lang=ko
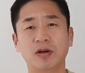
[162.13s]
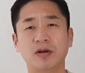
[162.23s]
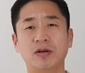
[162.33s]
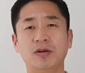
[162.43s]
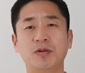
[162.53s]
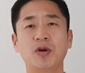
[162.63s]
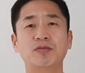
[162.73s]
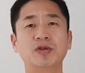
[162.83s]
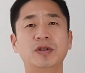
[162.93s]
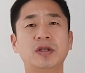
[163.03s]

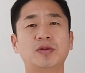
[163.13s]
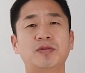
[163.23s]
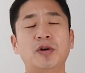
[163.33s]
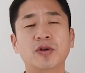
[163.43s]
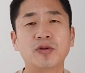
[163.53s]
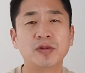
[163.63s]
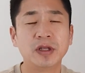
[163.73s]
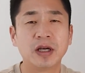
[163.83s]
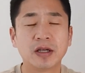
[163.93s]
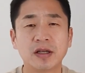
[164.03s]
회원분들이 좀 어려움을
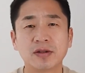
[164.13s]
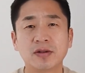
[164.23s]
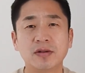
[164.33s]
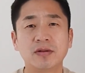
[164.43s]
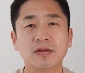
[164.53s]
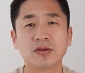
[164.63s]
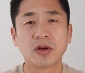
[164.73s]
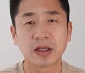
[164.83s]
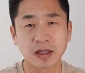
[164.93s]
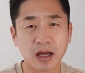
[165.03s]
이야기를 해서
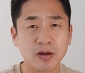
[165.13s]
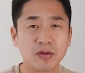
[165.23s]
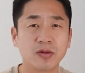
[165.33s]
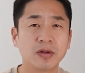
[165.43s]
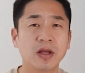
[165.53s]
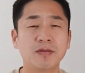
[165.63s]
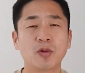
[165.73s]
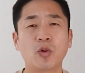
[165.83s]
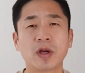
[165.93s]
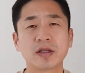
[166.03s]
저희가 따로 네이버
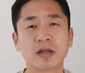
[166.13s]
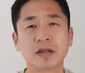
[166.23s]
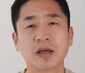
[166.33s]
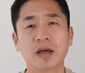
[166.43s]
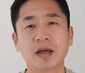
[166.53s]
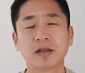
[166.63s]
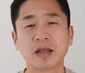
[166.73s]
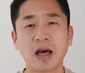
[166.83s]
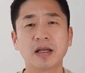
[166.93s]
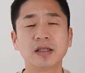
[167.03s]
고객사한테
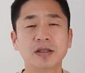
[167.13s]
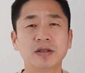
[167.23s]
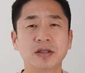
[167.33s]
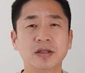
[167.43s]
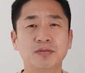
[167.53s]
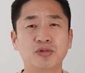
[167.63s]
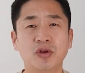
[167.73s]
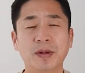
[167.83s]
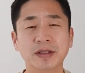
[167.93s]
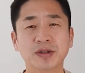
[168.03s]
따지듯이
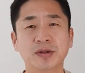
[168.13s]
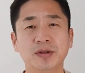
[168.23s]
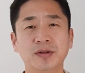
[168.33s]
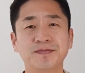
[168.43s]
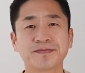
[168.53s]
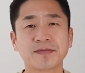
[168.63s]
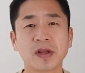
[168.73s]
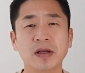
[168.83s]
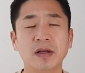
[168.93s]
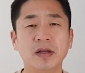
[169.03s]
물어봤죠.
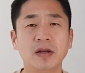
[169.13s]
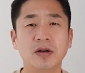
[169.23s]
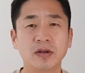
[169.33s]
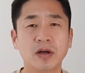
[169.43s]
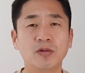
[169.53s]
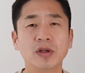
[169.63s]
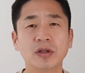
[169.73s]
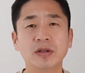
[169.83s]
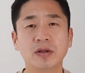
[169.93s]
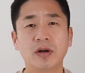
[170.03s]
야,
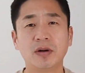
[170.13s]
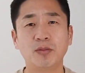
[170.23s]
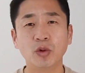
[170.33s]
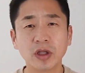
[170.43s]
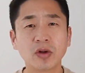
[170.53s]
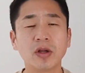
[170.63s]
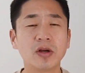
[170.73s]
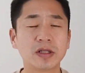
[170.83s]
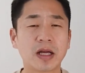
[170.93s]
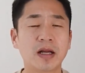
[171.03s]
우리는
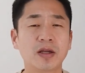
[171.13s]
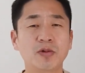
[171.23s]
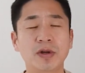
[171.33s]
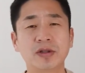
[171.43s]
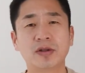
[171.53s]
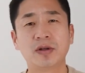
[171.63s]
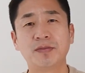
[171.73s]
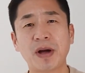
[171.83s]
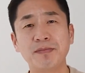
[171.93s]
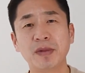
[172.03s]
모니터링을 잘하기 위해서
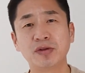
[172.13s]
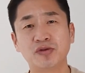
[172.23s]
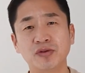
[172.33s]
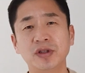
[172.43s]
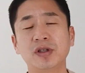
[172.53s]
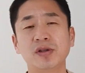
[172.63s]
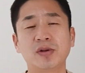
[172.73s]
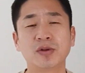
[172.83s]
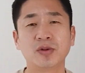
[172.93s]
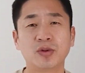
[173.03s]
판매 중지를
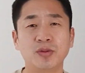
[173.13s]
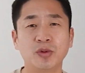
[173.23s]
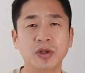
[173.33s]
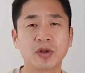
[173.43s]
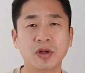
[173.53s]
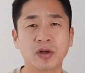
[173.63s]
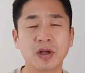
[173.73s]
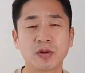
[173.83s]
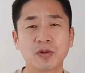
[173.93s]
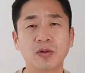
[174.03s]
걸어놓고 모니터링을
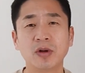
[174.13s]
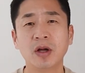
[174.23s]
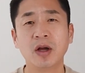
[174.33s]
했고,